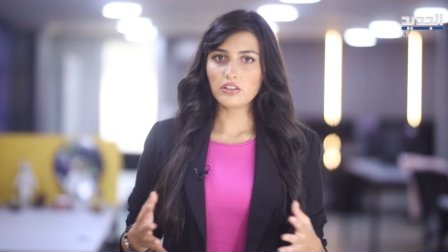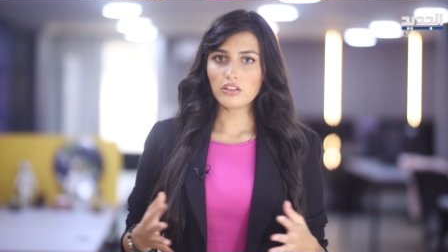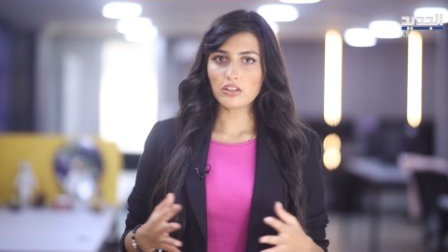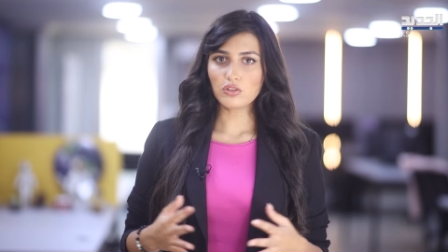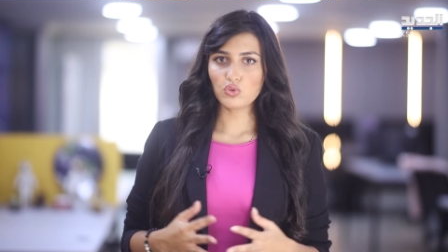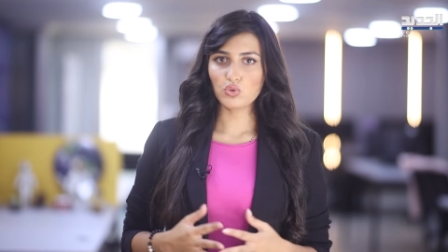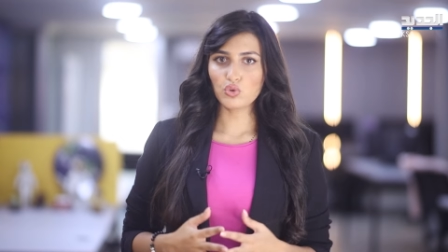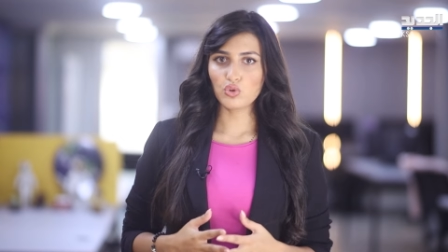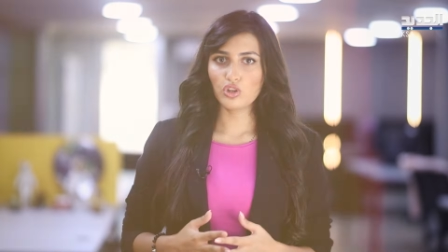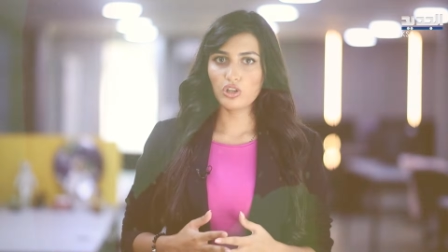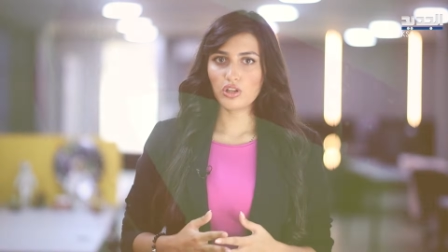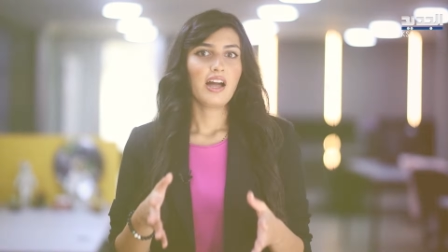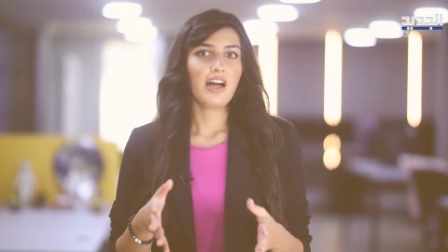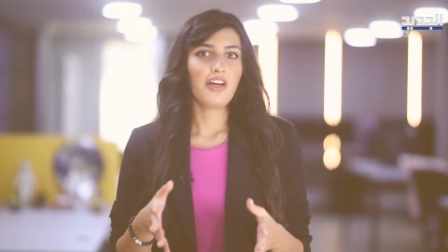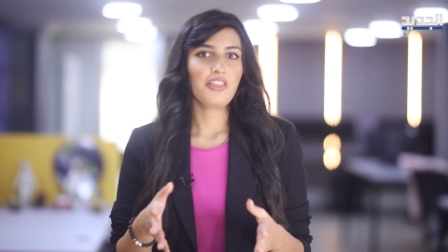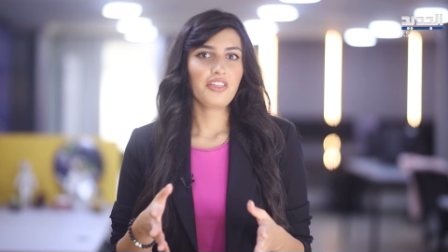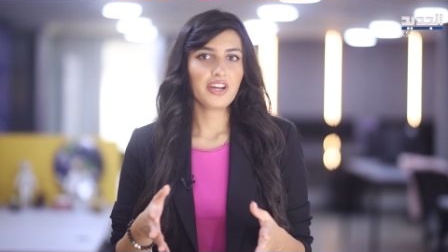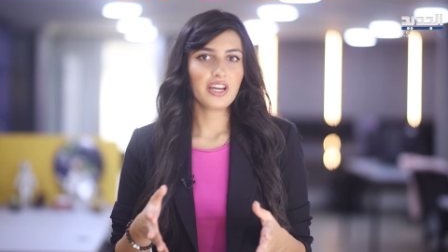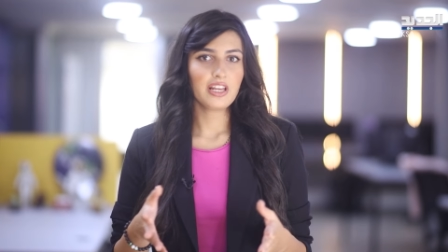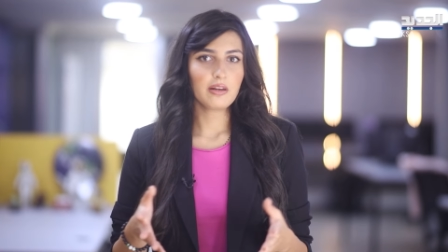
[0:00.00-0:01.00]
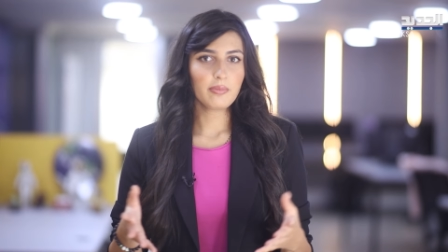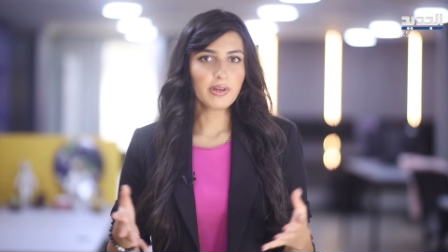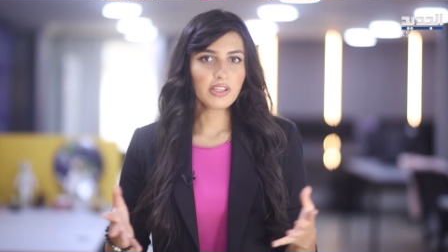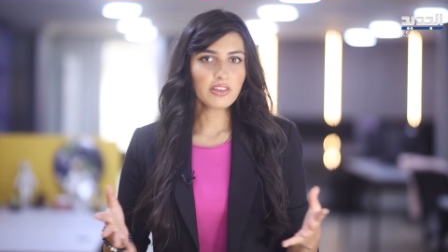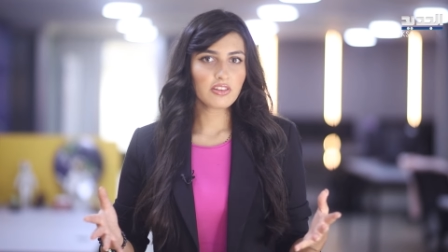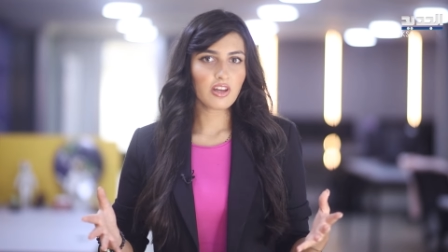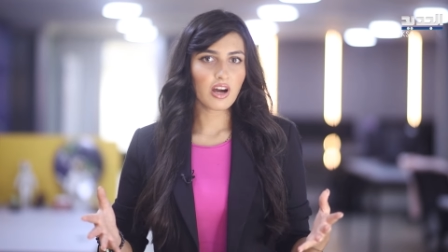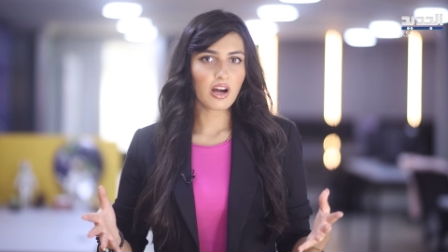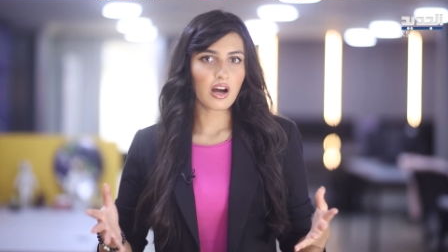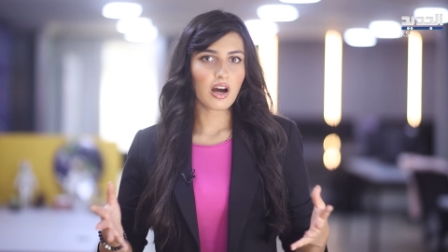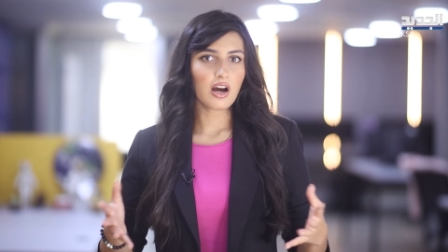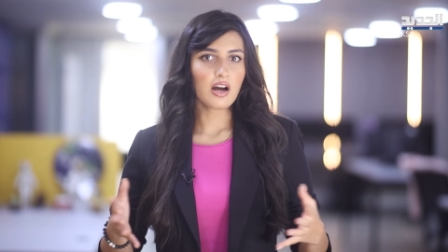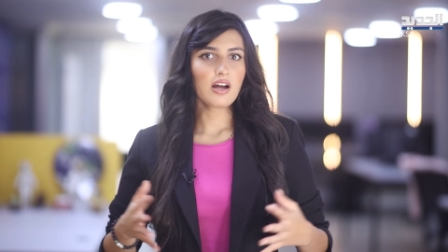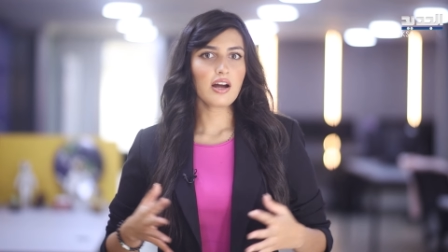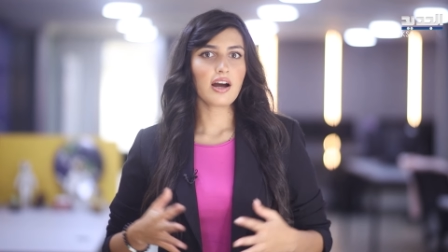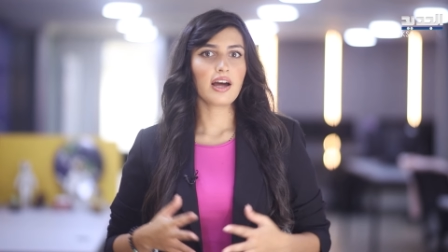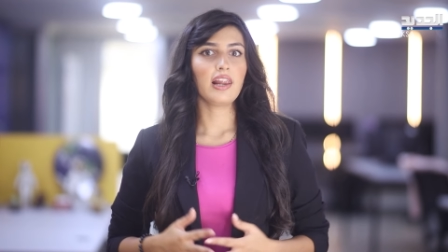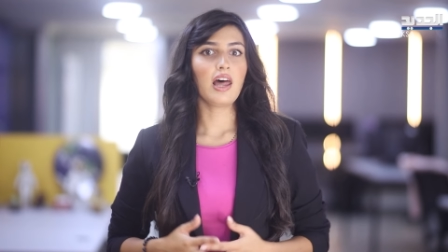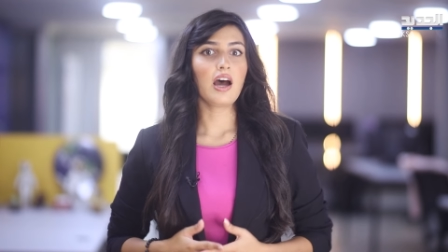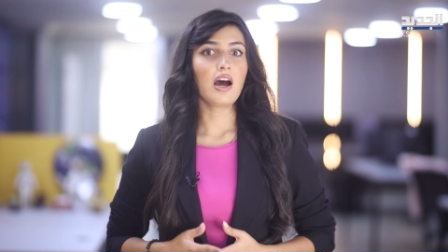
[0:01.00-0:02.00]
تطول هذه
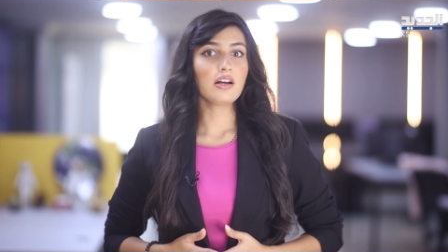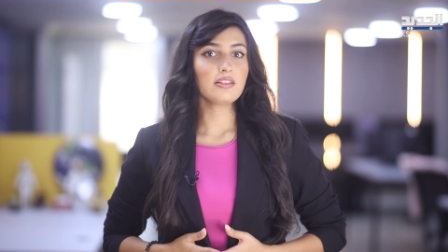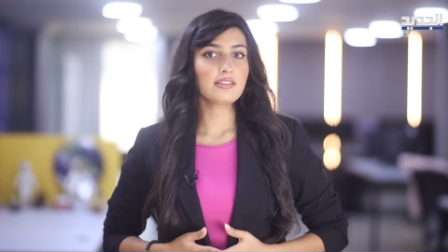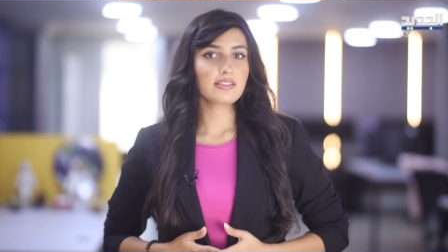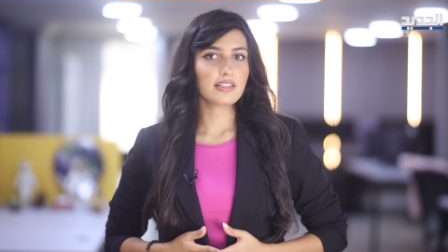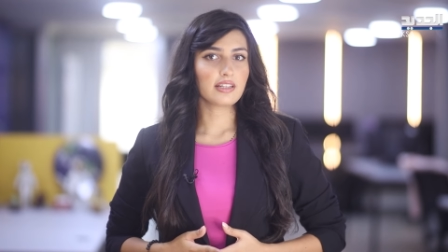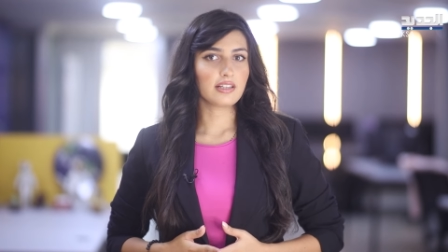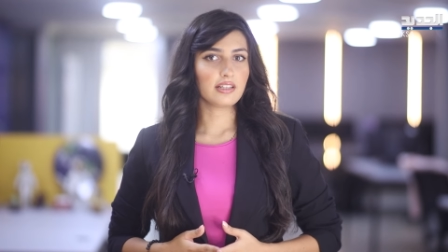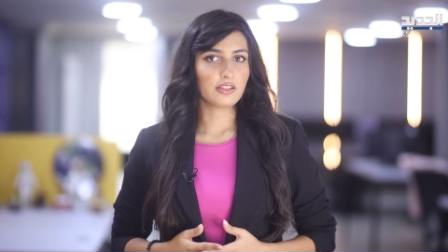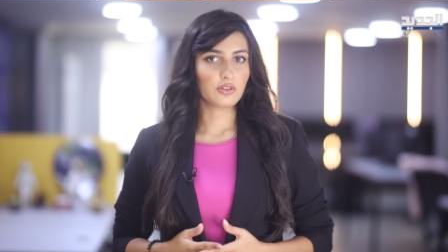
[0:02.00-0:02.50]
المنطقة الحاضنة